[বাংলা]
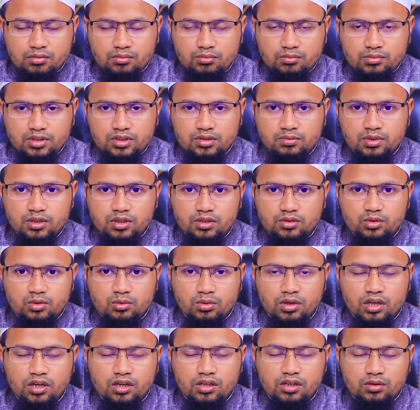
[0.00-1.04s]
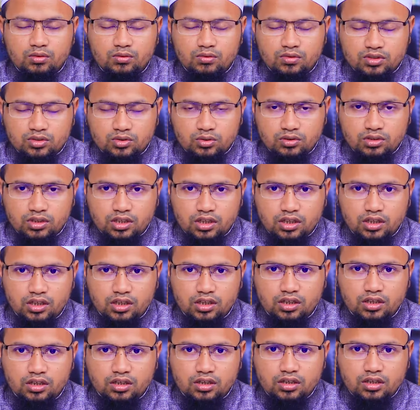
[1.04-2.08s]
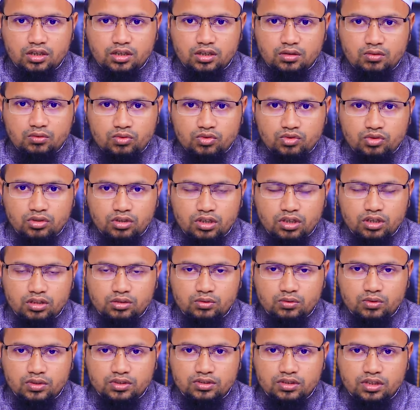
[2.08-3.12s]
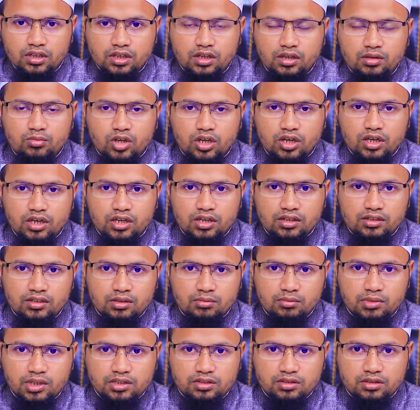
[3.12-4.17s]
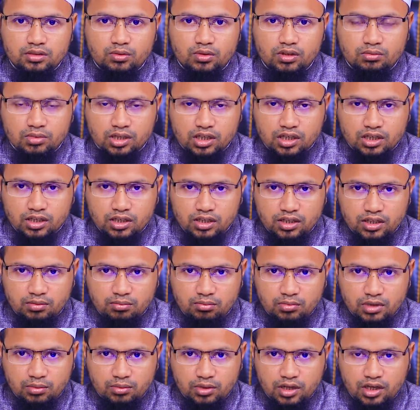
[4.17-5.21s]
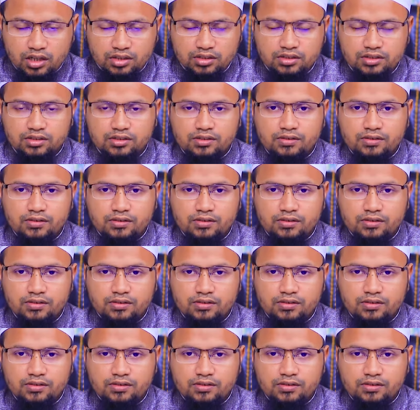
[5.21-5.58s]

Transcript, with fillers: বিসমিহি সুবহানাহু ওয়া সুদানা ওসলাত ওয়াসালামু আলাদিল মজদি ওয়াল মাকান আম্মাবাদ